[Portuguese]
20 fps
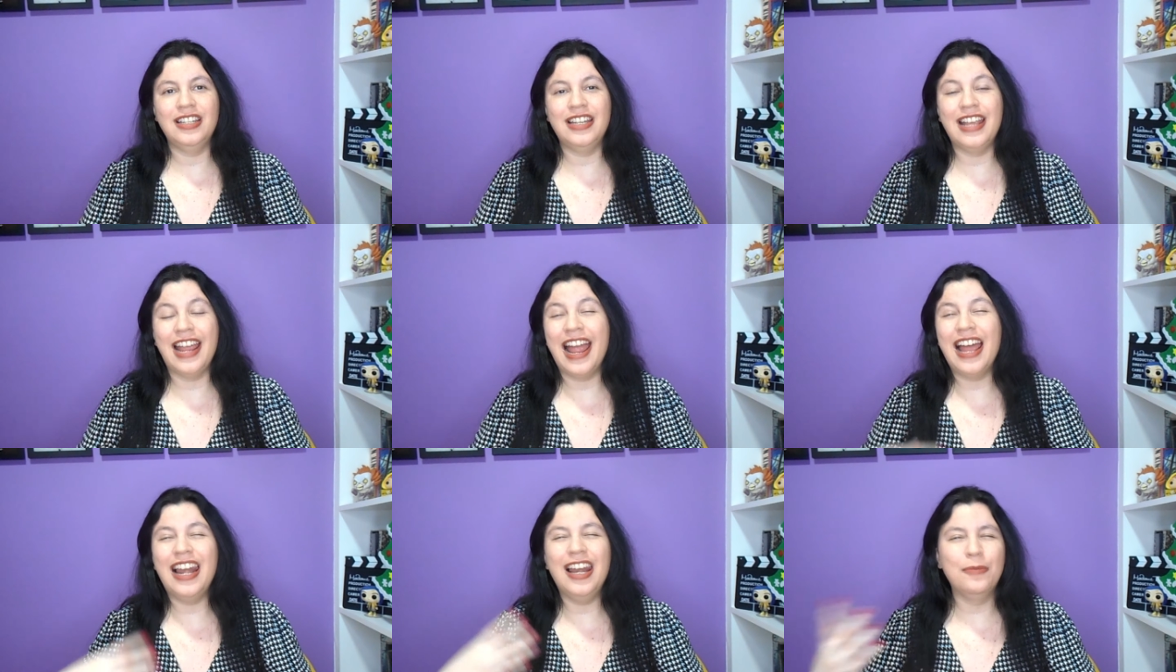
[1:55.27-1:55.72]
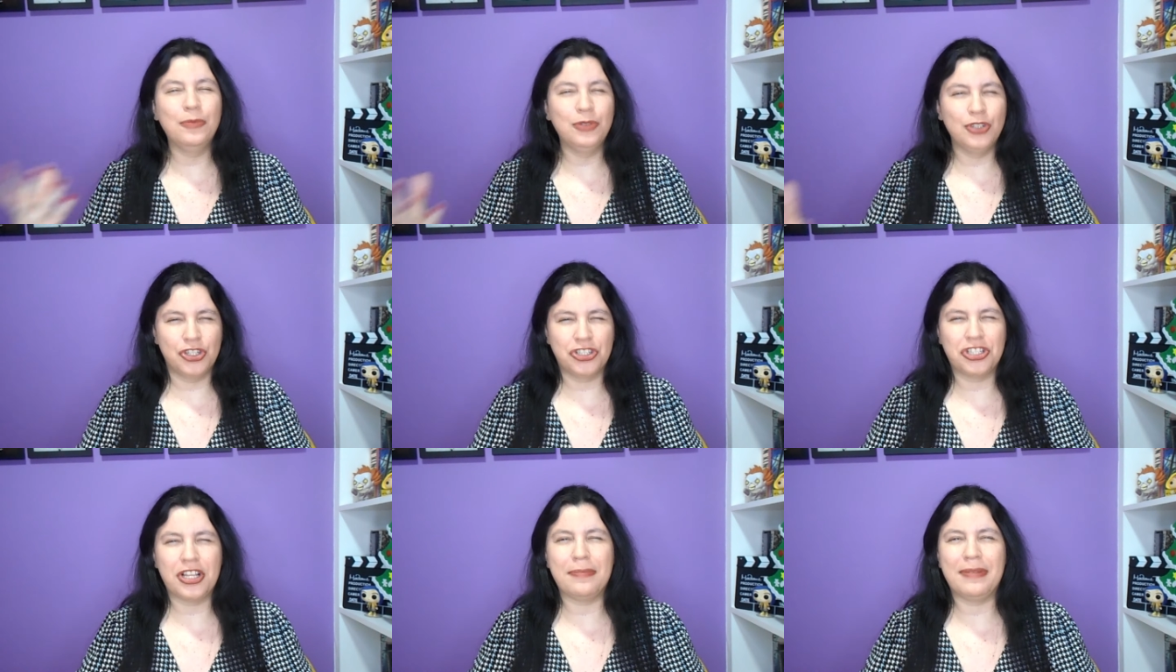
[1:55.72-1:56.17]
E ela é
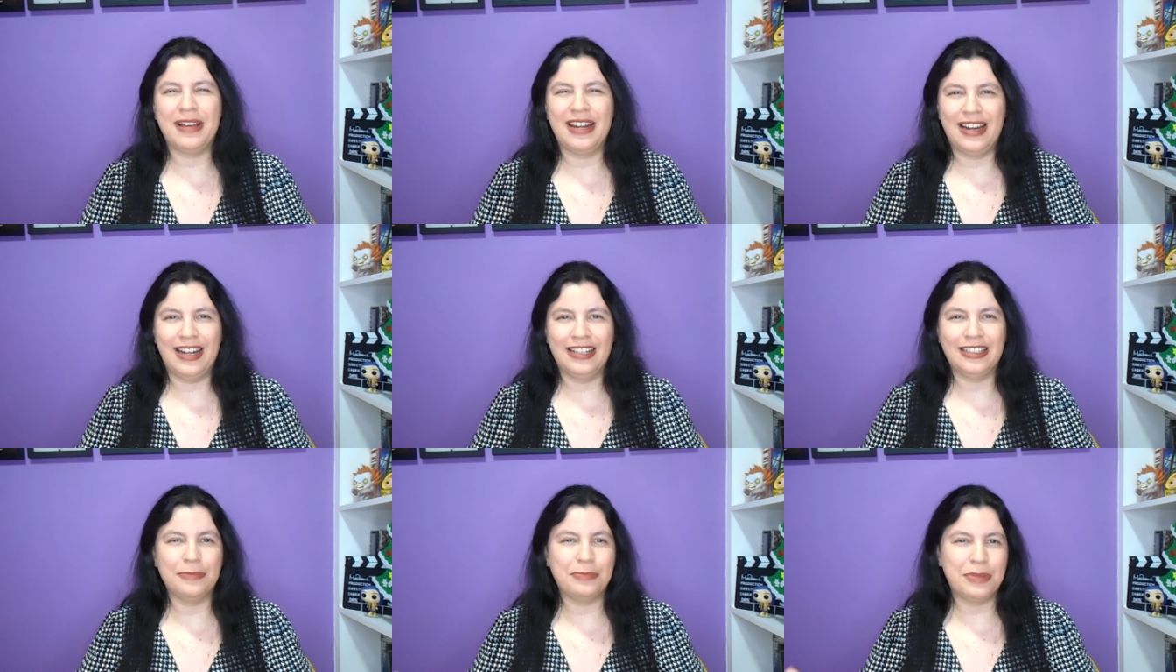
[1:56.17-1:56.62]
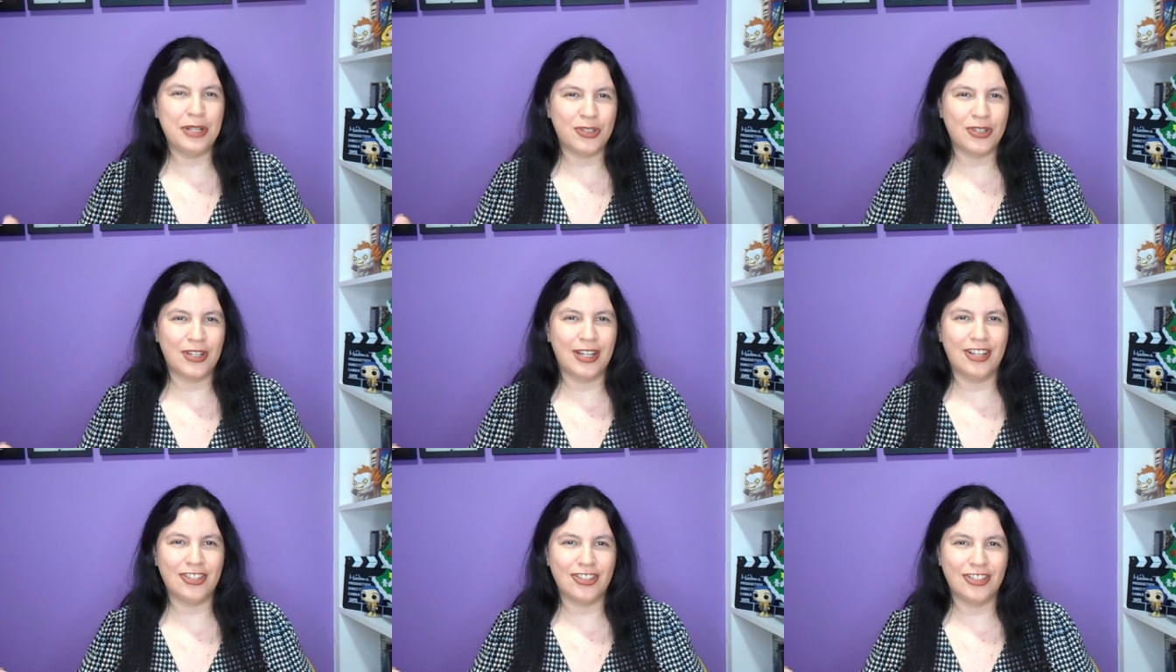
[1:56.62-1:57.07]
muito estabanada, a
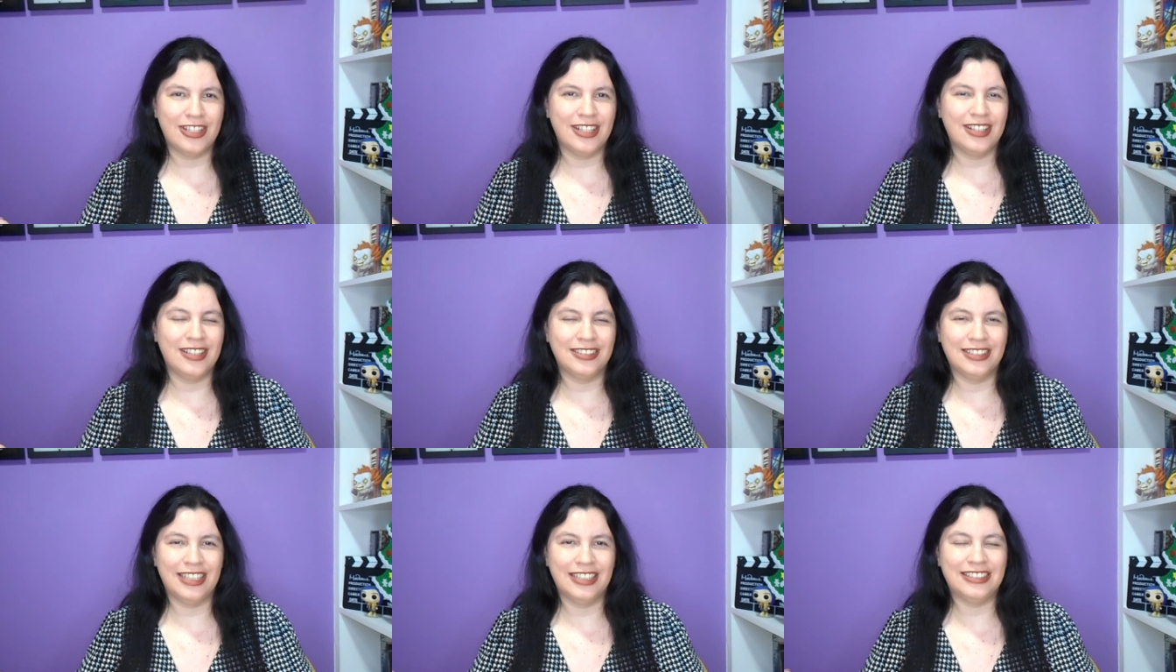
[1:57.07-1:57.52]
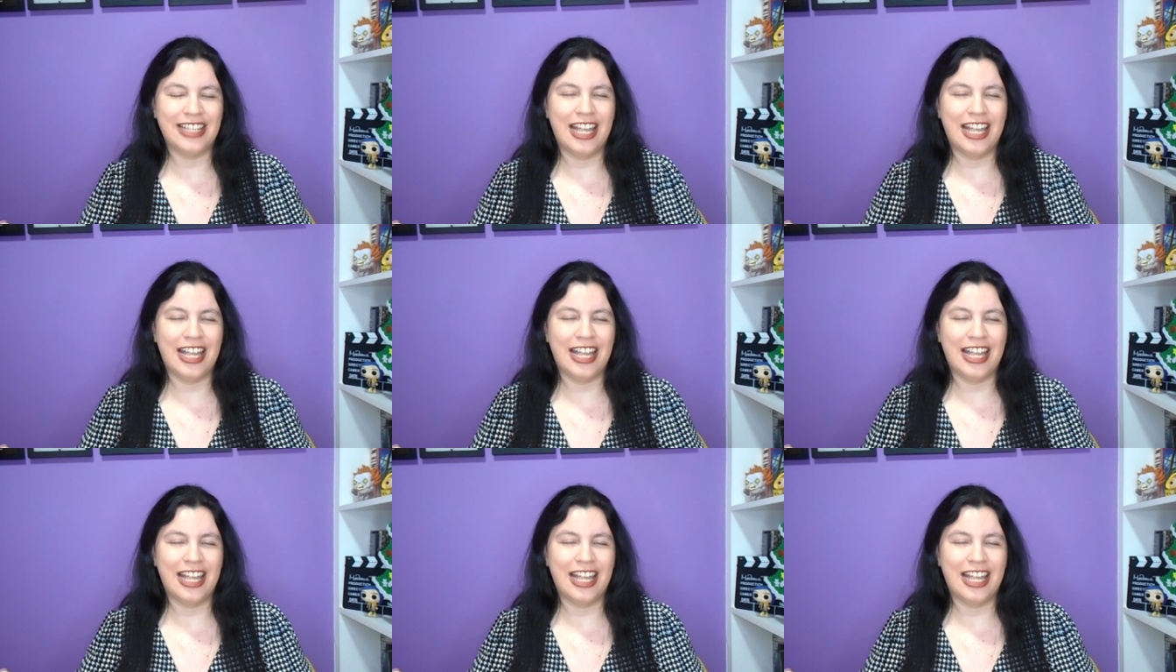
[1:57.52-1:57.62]
personagem da, da